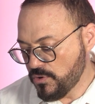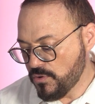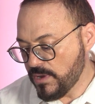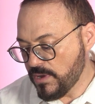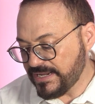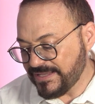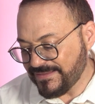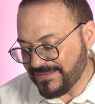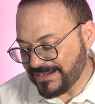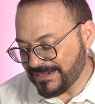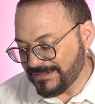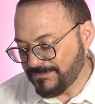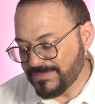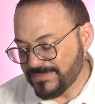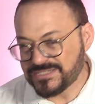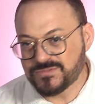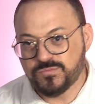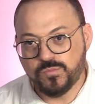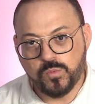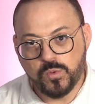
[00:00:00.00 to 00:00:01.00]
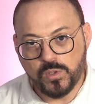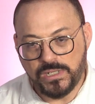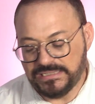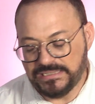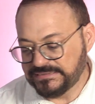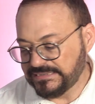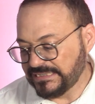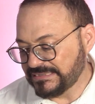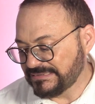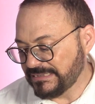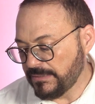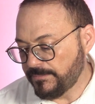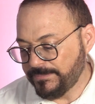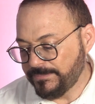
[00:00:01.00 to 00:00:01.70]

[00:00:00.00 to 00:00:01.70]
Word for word: No hay que darle más vueltas.